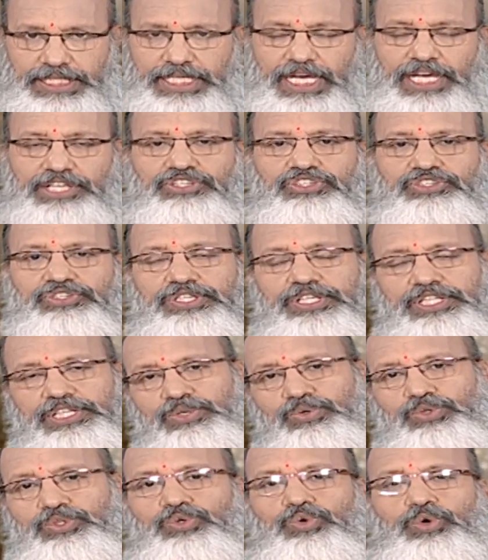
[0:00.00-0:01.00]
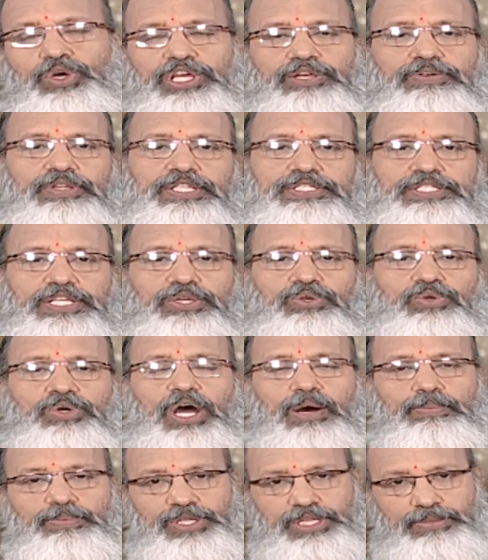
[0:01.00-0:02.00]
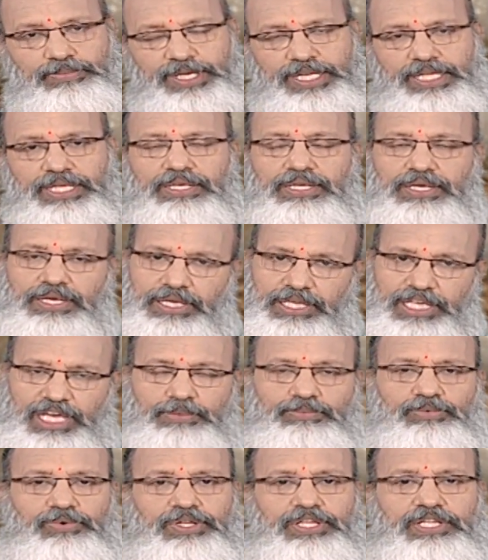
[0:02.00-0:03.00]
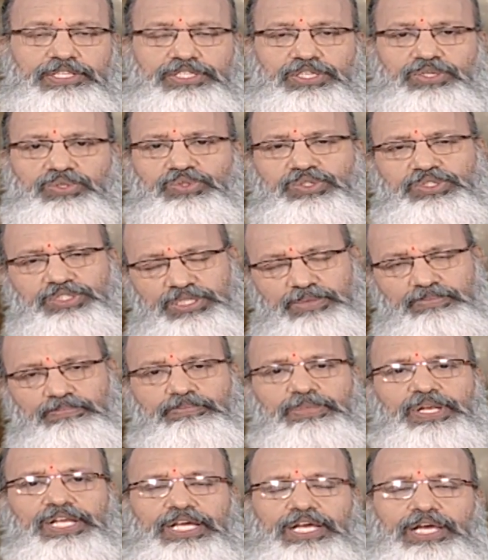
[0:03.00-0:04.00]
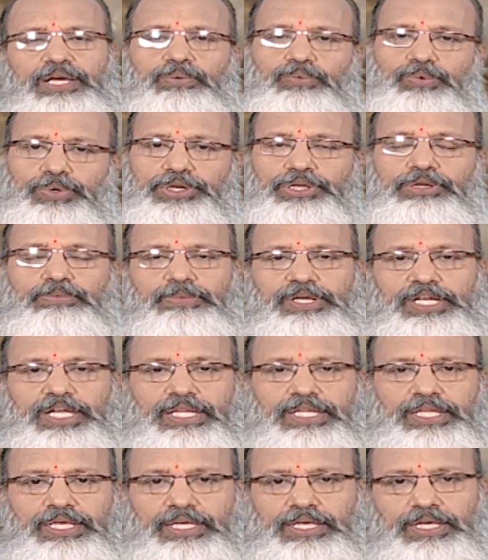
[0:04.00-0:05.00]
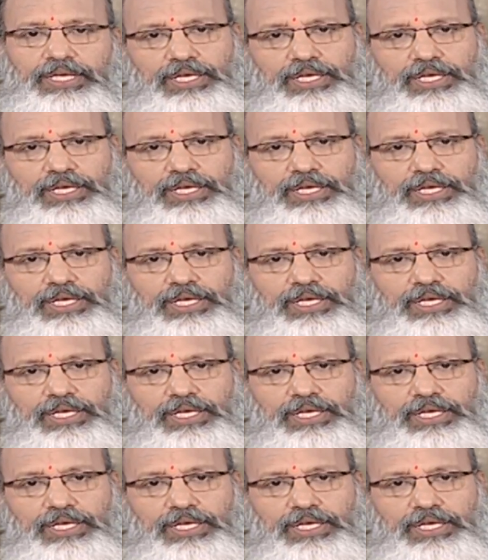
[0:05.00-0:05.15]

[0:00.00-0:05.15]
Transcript: டைஜஷன்றதே கொஞ்சம் குறைவு தான் செய்யும் அப்போ இந்த மாதிரி ஏப்ப வர தான் செய்யும் சிம்பிளுங்க ஒன்றும் பண்ணாதீங்க